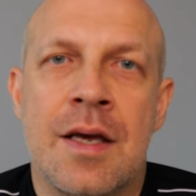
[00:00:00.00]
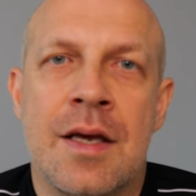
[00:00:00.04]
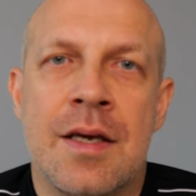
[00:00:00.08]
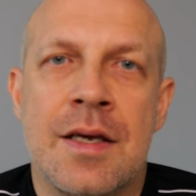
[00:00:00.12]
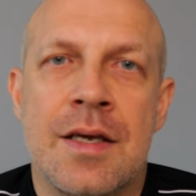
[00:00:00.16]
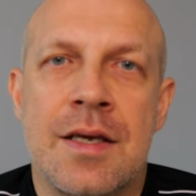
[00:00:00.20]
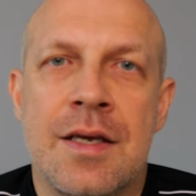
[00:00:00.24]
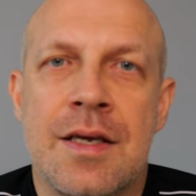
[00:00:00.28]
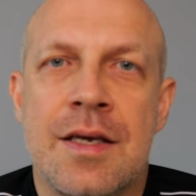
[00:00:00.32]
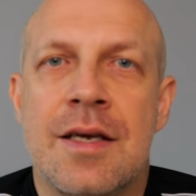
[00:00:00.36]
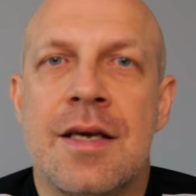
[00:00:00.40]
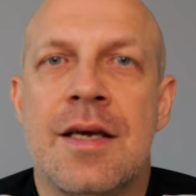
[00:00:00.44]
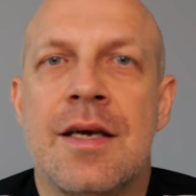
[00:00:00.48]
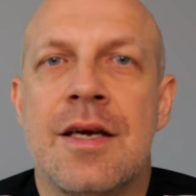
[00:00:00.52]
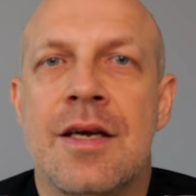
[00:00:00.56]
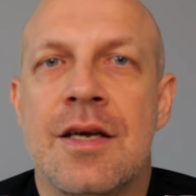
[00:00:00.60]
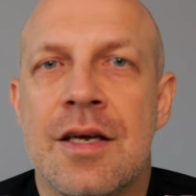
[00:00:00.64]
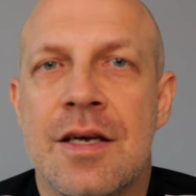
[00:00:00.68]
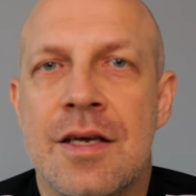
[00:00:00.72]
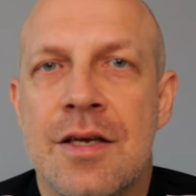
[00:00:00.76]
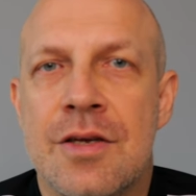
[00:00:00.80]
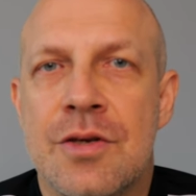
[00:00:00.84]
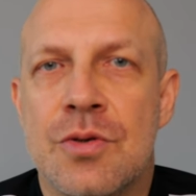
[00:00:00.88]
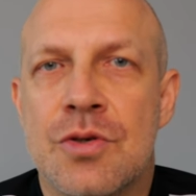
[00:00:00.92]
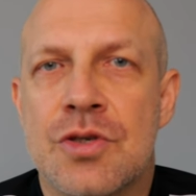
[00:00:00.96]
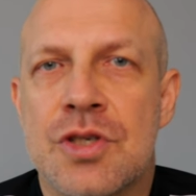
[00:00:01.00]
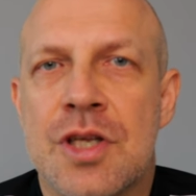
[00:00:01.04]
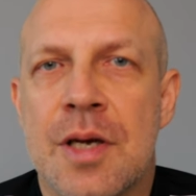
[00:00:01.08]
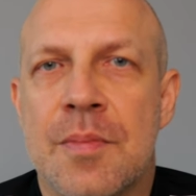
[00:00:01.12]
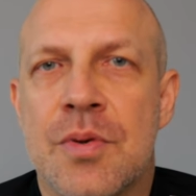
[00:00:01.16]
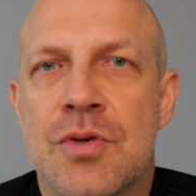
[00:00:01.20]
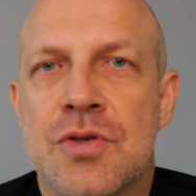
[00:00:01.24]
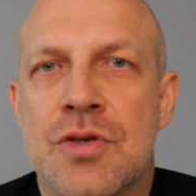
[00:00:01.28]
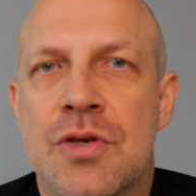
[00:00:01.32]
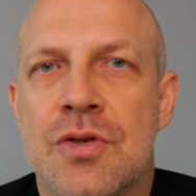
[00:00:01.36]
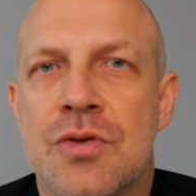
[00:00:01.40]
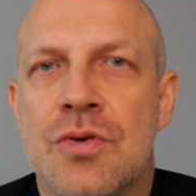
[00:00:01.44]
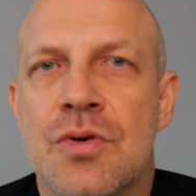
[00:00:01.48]
I już na
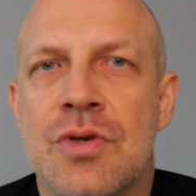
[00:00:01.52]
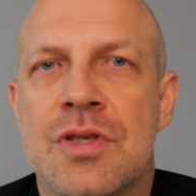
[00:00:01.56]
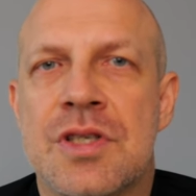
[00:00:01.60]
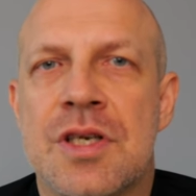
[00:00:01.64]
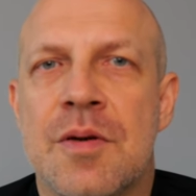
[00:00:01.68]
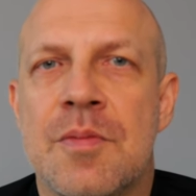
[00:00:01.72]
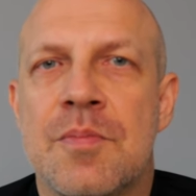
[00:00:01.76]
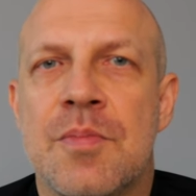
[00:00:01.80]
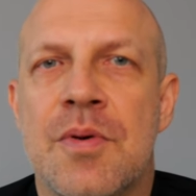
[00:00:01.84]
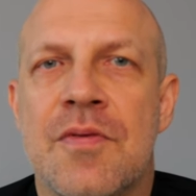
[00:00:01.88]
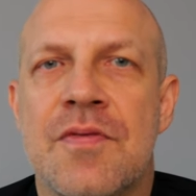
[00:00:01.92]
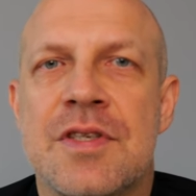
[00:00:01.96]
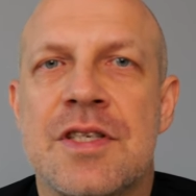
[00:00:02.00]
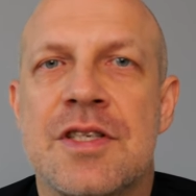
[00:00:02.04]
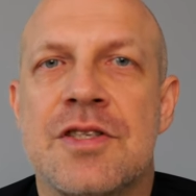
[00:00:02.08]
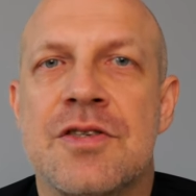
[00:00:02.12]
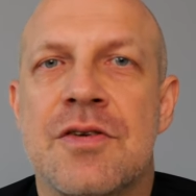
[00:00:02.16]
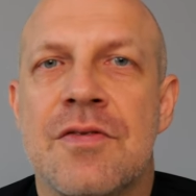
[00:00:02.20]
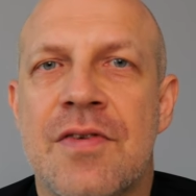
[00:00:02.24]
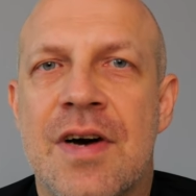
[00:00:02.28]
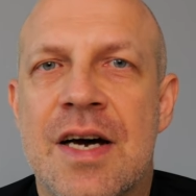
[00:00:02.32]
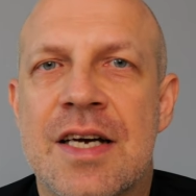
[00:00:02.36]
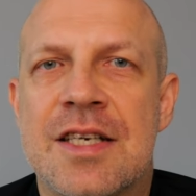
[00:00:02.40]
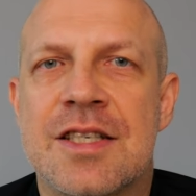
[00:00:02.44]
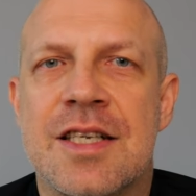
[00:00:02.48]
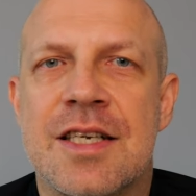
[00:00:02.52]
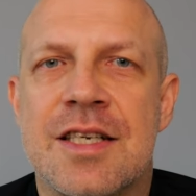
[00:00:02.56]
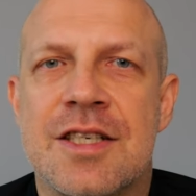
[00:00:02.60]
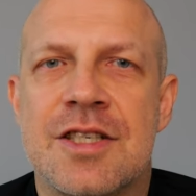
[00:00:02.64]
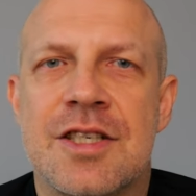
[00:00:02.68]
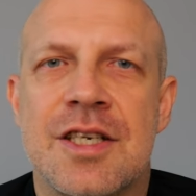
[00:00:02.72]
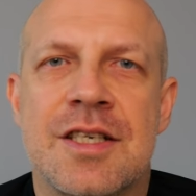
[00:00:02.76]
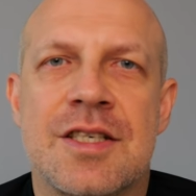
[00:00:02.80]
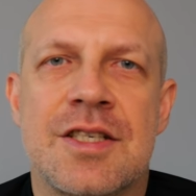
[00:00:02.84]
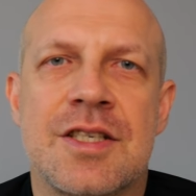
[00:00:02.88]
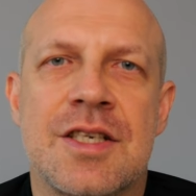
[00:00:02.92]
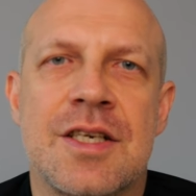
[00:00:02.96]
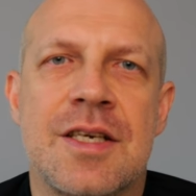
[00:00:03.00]
początku chciałem powiedzieć o ważnej
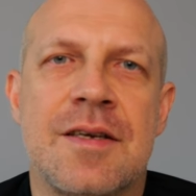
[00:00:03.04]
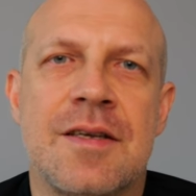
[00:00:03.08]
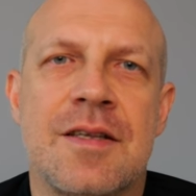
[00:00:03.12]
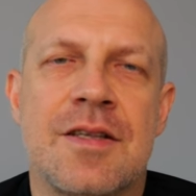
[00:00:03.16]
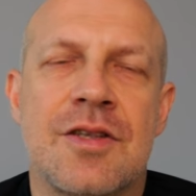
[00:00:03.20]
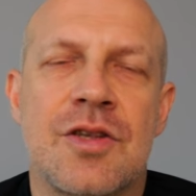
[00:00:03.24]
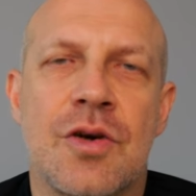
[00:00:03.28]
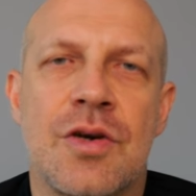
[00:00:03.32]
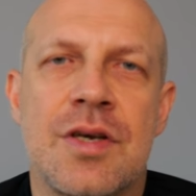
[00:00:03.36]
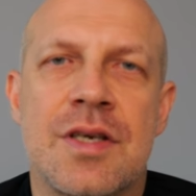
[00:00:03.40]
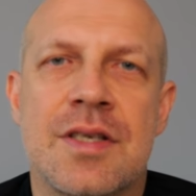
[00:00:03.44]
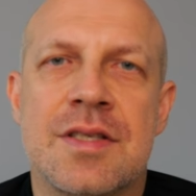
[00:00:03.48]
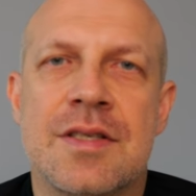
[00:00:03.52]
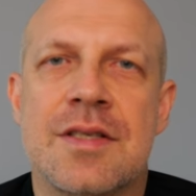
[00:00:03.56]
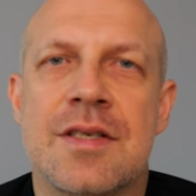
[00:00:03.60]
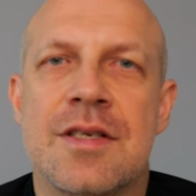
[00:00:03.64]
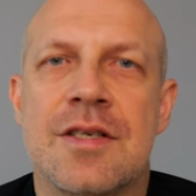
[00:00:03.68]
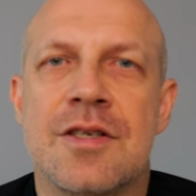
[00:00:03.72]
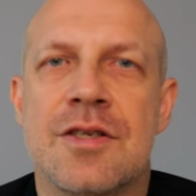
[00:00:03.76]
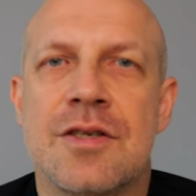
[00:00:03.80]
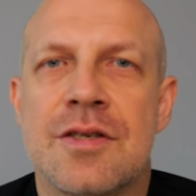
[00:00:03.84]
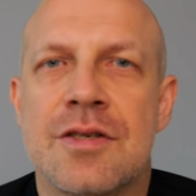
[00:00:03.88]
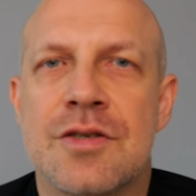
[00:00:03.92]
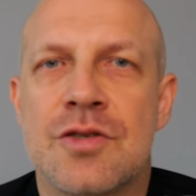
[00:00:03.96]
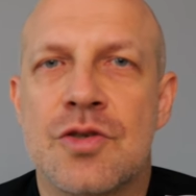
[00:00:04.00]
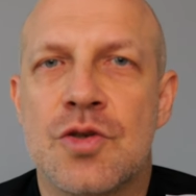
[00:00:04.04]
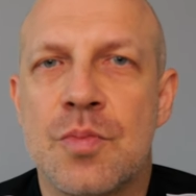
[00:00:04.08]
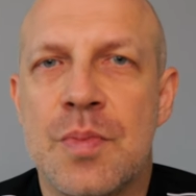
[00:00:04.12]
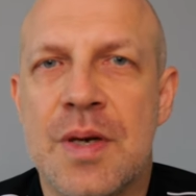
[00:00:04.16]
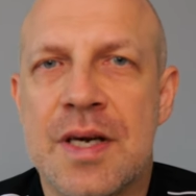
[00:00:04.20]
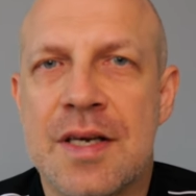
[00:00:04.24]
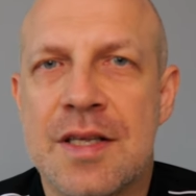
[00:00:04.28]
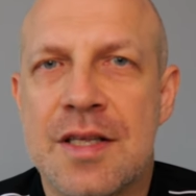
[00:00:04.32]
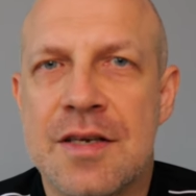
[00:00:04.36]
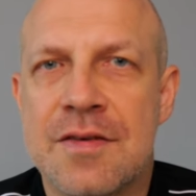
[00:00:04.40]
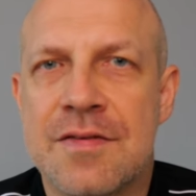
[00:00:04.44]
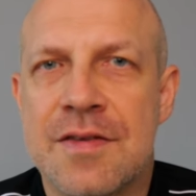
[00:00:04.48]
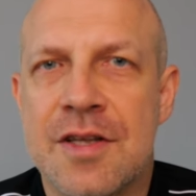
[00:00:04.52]
rzeczy. To jest
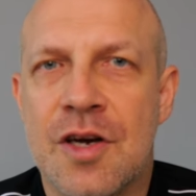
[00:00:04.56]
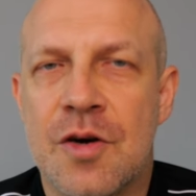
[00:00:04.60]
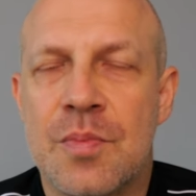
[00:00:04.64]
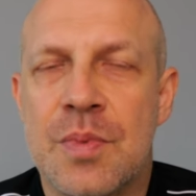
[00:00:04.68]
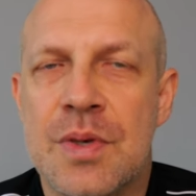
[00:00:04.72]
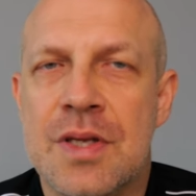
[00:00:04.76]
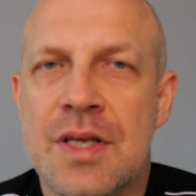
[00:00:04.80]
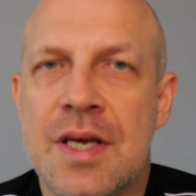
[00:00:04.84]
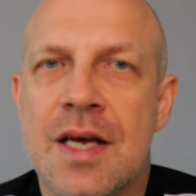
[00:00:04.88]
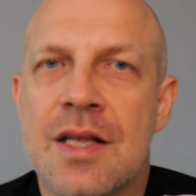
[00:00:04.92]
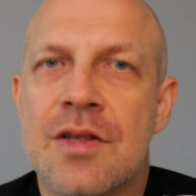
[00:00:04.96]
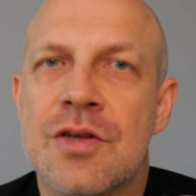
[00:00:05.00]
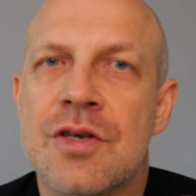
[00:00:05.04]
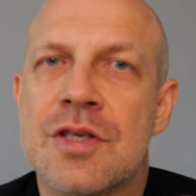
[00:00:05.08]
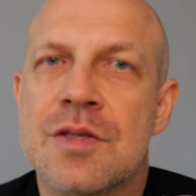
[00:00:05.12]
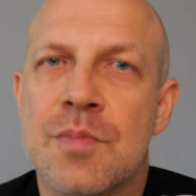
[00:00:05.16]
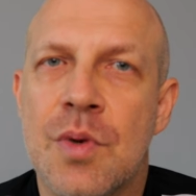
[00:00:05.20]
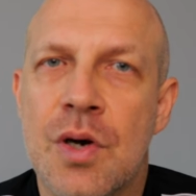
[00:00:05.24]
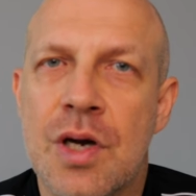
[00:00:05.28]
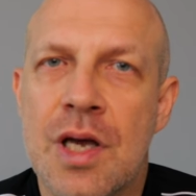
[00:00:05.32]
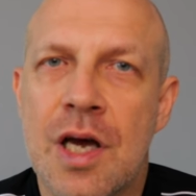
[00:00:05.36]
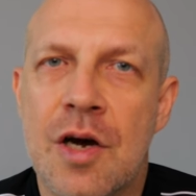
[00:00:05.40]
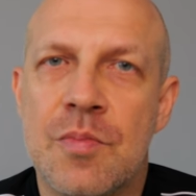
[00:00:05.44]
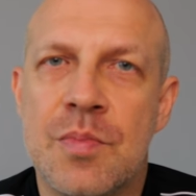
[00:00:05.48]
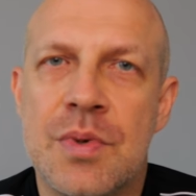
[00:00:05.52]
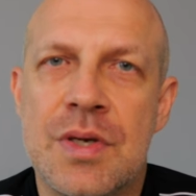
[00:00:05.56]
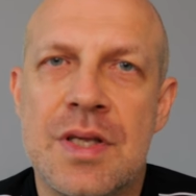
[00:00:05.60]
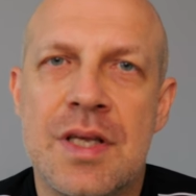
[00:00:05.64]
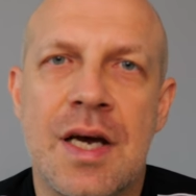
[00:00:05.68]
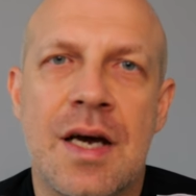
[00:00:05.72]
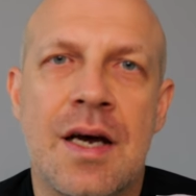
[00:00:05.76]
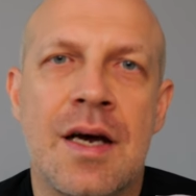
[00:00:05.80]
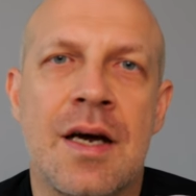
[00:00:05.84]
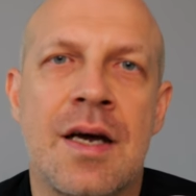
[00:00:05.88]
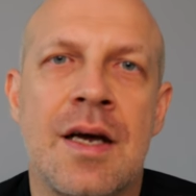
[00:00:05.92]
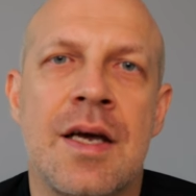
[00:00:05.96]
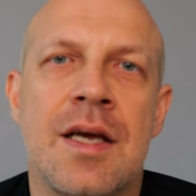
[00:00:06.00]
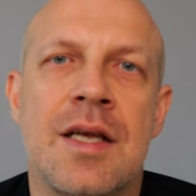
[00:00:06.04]
subiektywna opinia, to jest moja
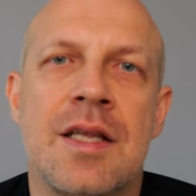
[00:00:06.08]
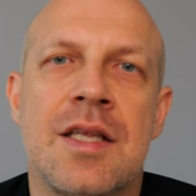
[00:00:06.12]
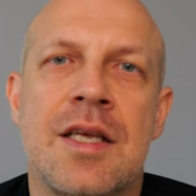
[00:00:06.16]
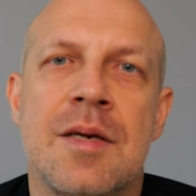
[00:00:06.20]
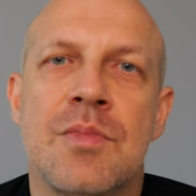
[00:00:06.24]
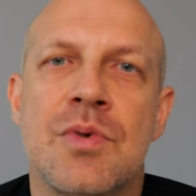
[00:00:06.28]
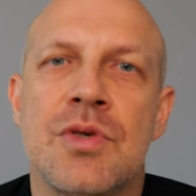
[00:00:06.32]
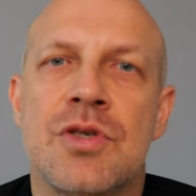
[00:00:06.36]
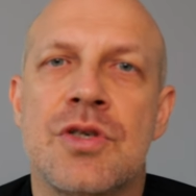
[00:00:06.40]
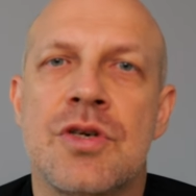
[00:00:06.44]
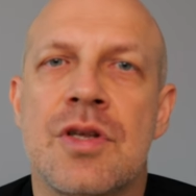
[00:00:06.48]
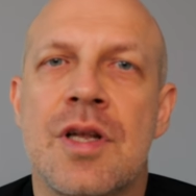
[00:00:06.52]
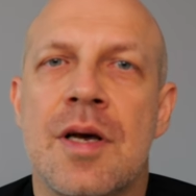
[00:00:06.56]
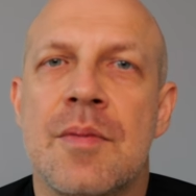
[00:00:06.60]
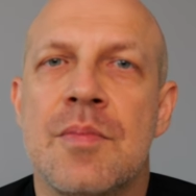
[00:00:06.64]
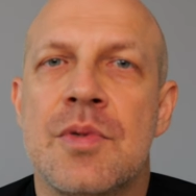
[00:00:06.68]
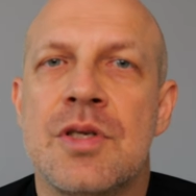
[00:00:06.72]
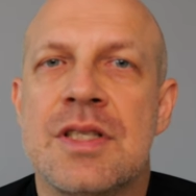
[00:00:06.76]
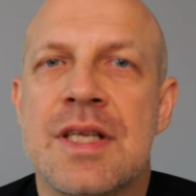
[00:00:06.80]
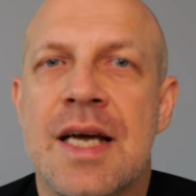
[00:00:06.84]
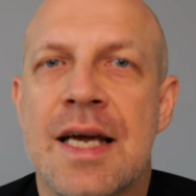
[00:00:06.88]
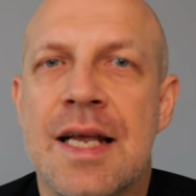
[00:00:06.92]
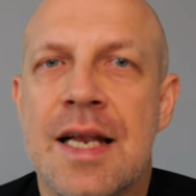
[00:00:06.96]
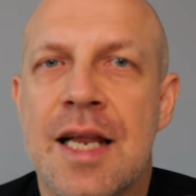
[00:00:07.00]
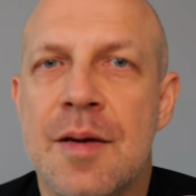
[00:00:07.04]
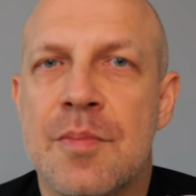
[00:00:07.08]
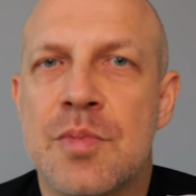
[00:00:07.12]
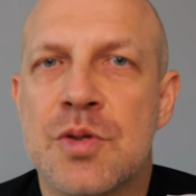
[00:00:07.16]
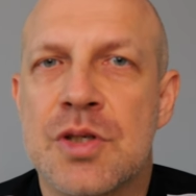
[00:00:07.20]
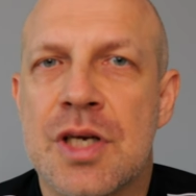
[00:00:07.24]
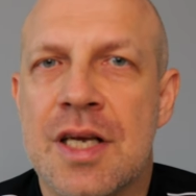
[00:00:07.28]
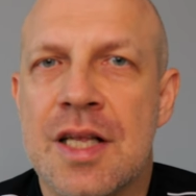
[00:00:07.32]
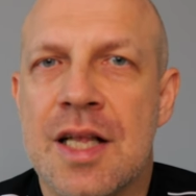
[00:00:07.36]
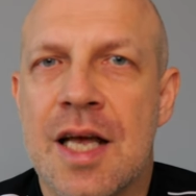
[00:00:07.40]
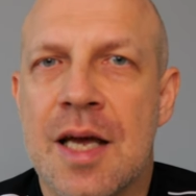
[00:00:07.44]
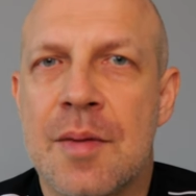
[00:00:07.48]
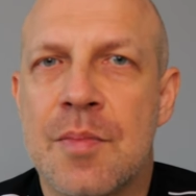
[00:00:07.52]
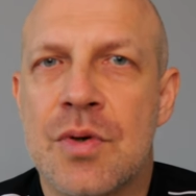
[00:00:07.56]
opinia. Nie musi ona być
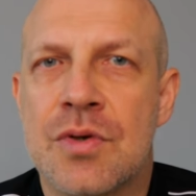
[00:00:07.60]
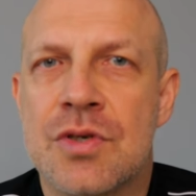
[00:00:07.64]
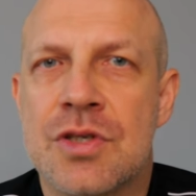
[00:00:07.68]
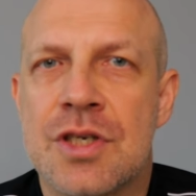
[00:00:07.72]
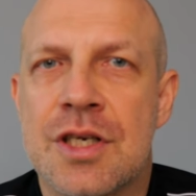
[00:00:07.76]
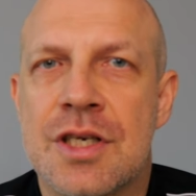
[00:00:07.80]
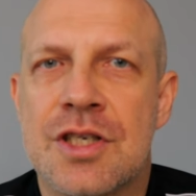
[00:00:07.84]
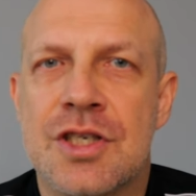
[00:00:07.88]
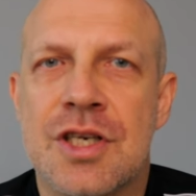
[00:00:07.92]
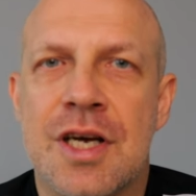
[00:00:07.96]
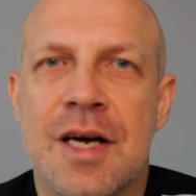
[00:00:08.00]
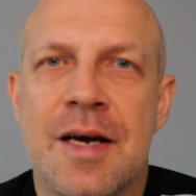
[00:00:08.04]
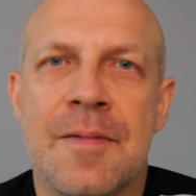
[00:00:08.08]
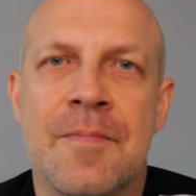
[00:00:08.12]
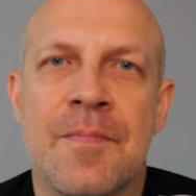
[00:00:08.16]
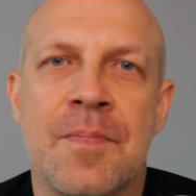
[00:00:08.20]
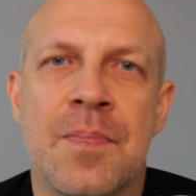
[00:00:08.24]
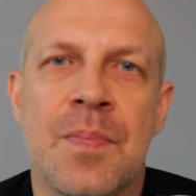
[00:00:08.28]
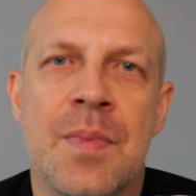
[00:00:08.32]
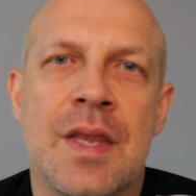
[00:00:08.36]
najlepsza i najmądrzejsza.